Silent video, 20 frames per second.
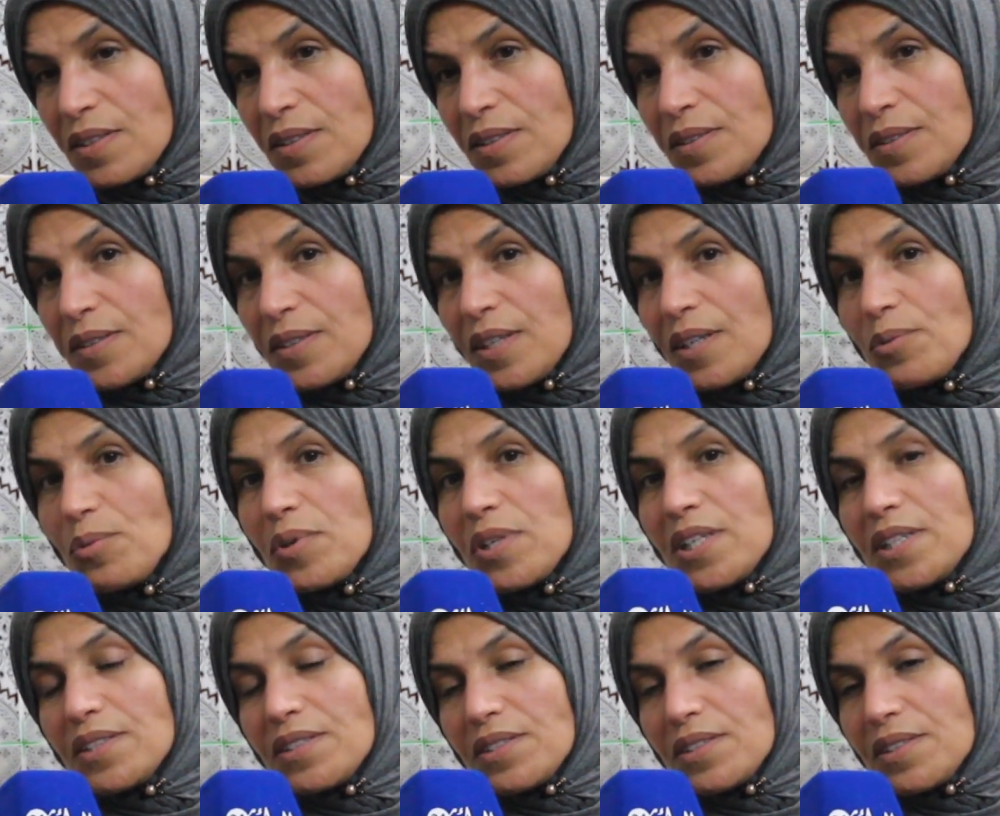آه،
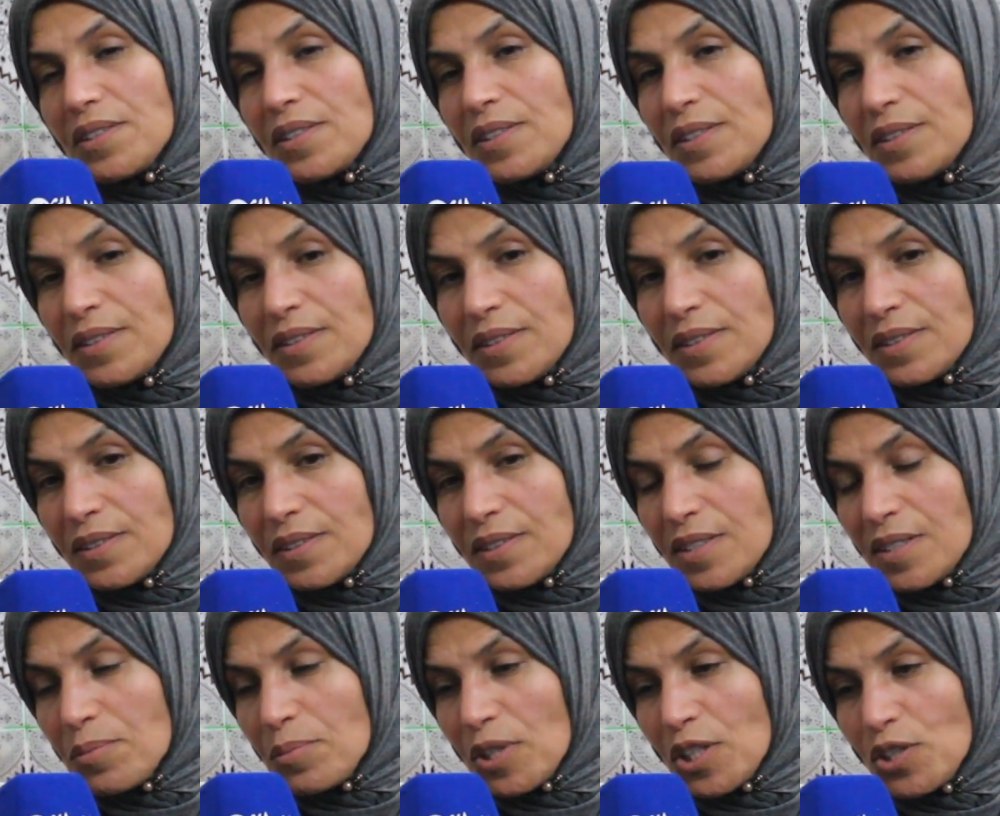اولا آه،
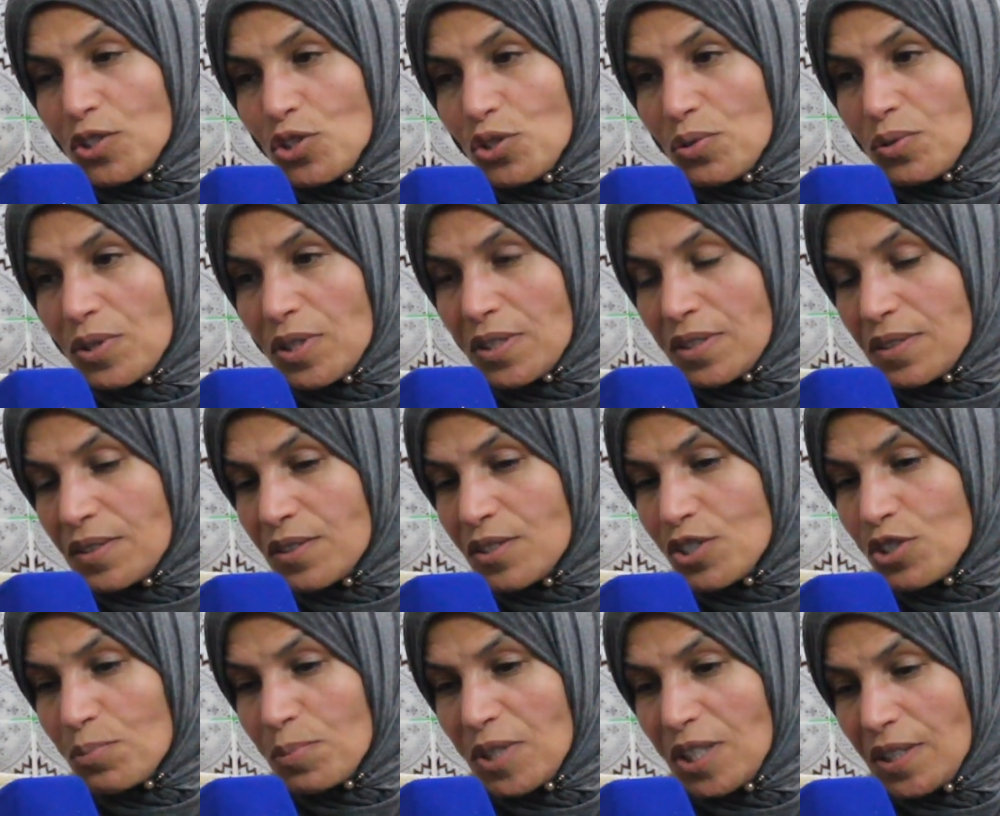تنبغي نشكر
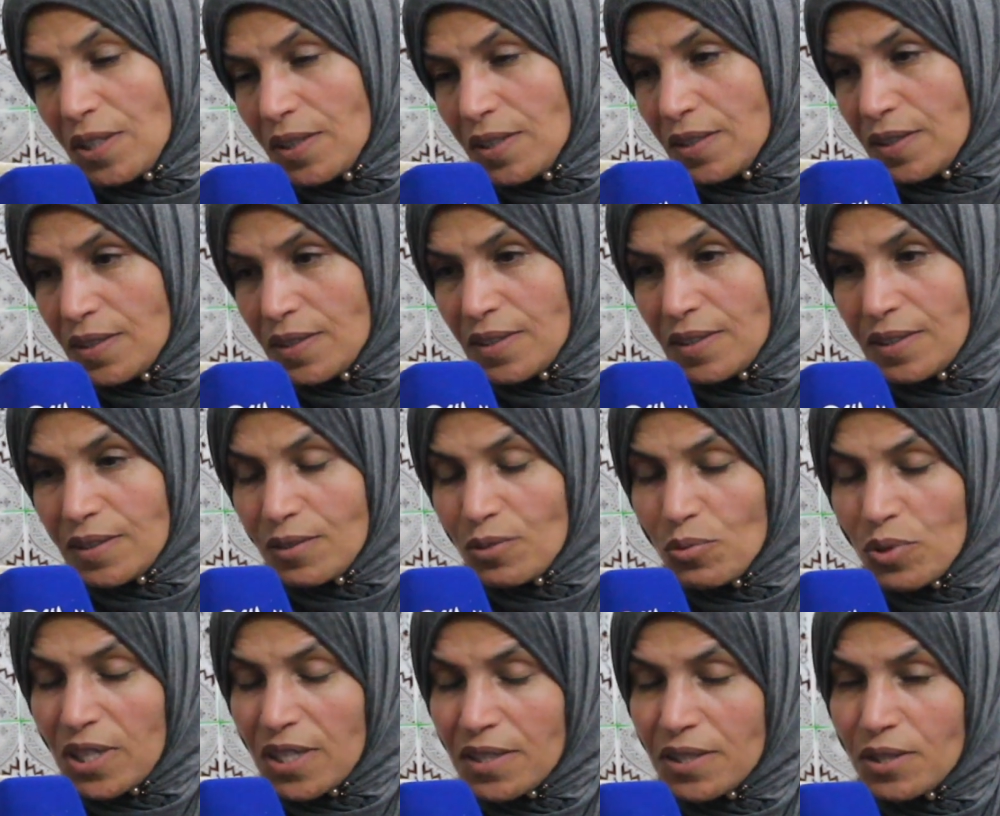جميع
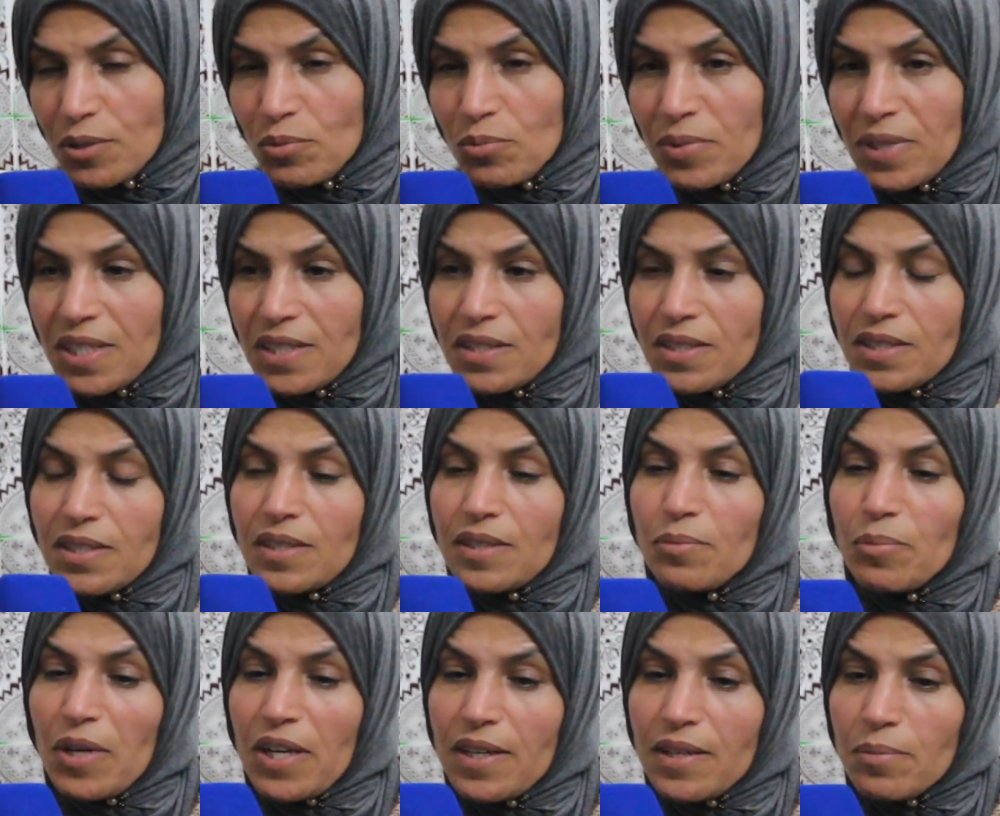ولادي وبناتي
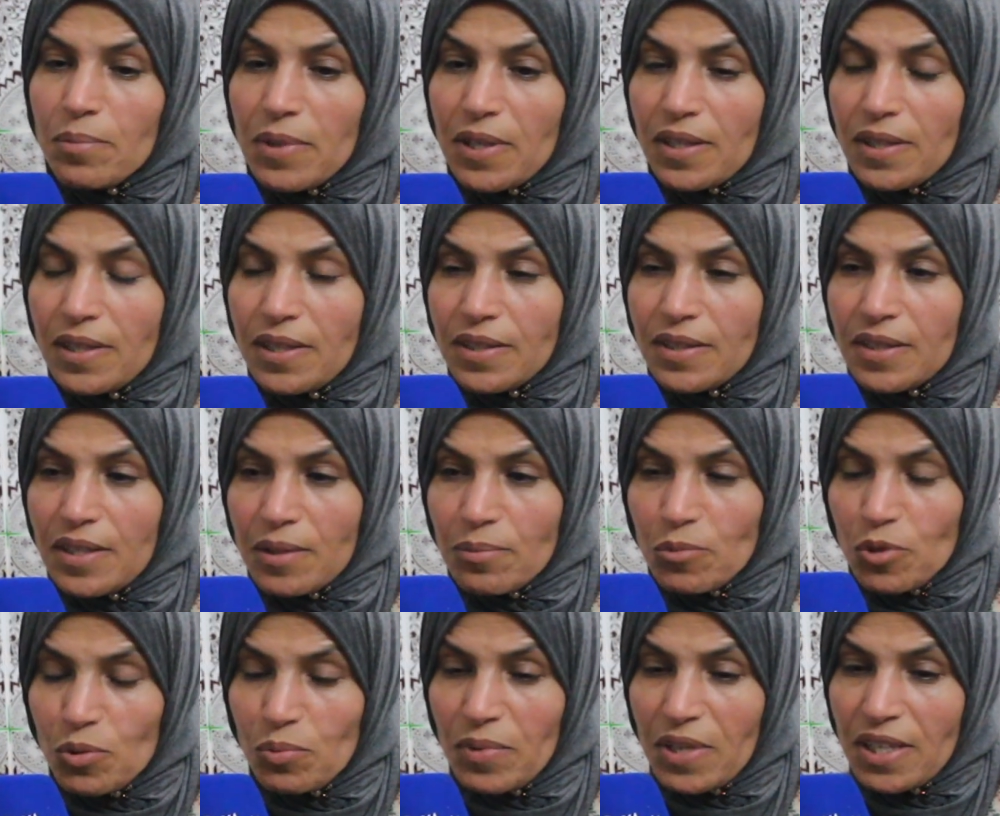المغاربه اللي
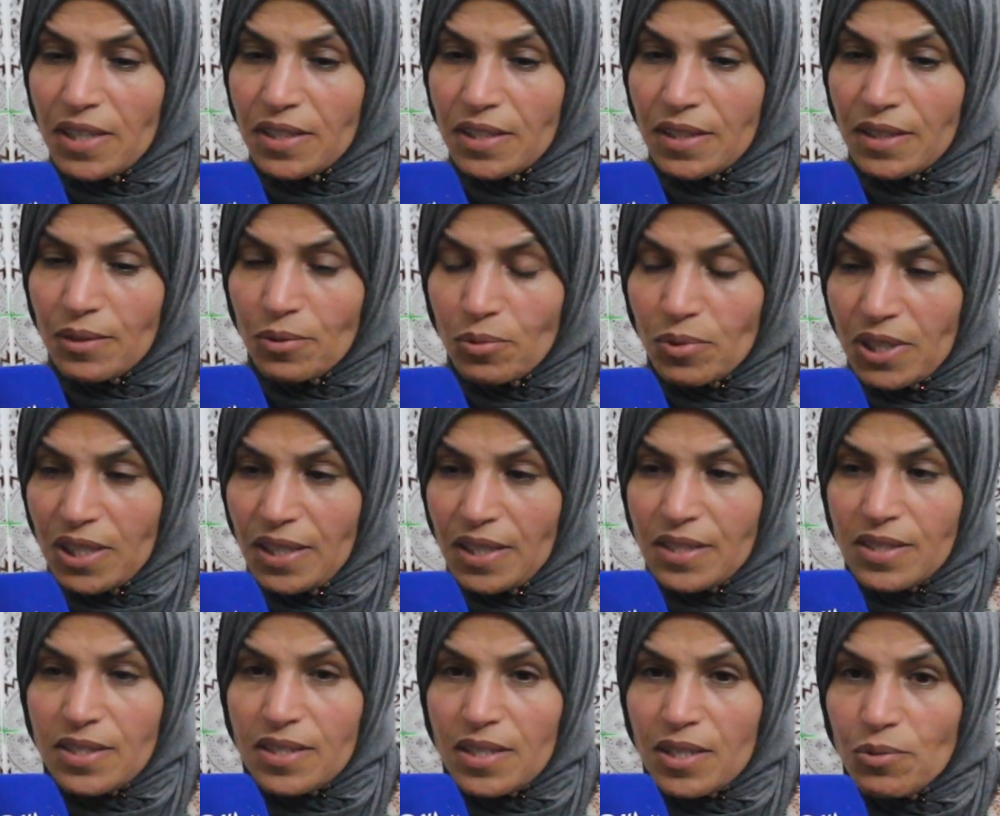ضامنوا معايا واللي
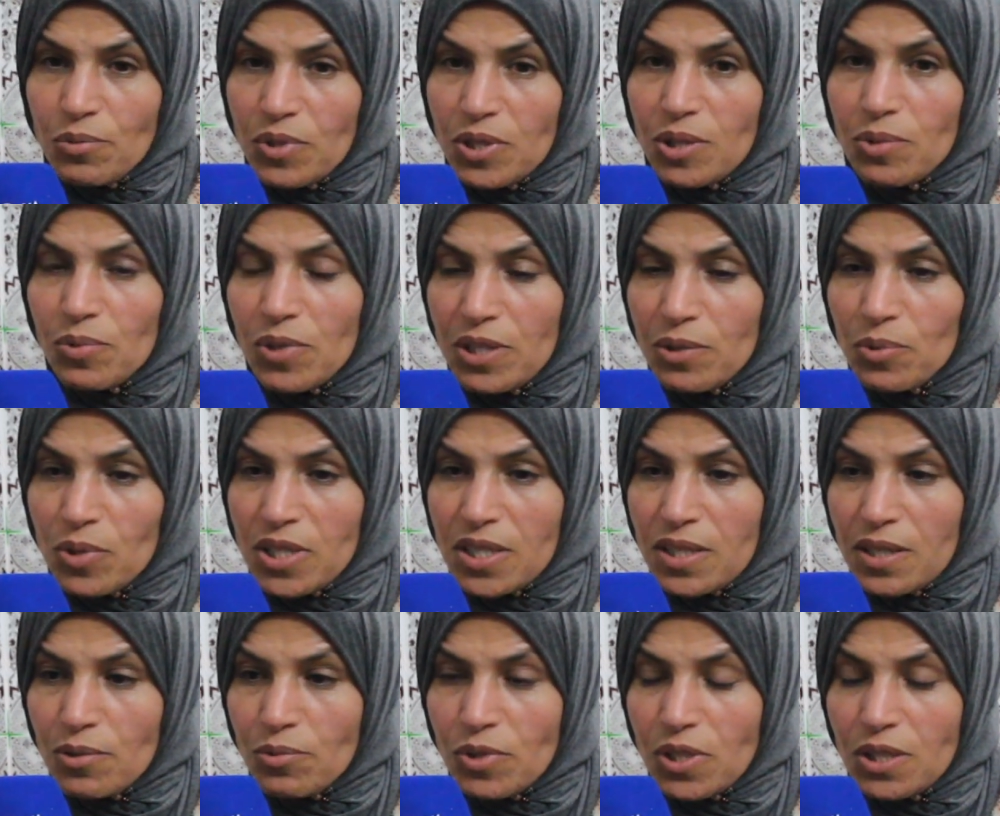عزاوني واللي
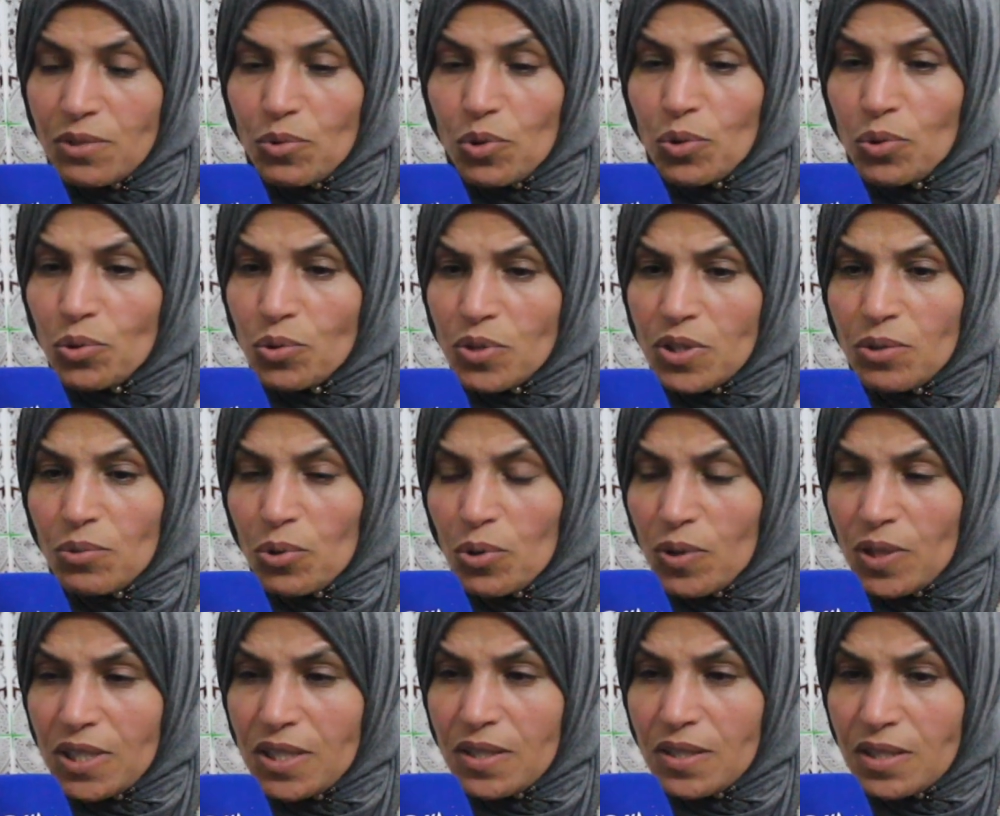وساوني وخوتي
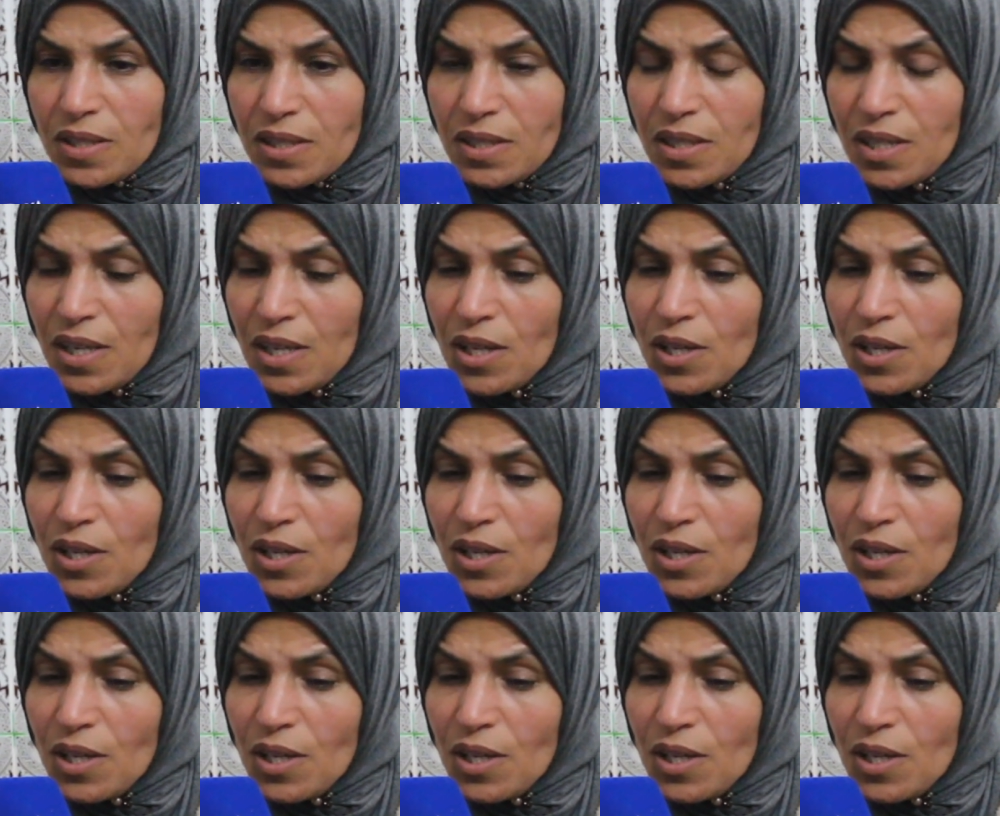وخواتاتي